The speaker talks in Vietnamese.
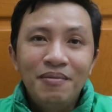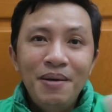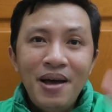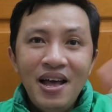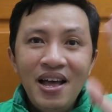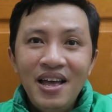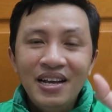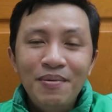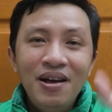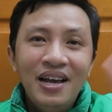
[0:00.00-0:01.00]
Bye bye,
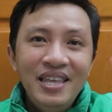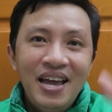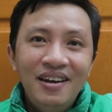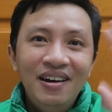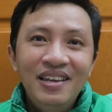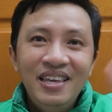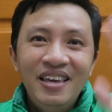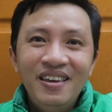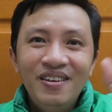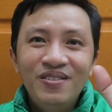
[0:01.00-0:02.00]
cảm ơn cả nhà rất là
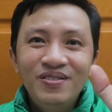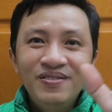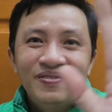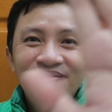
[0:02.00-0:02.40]
nhiều.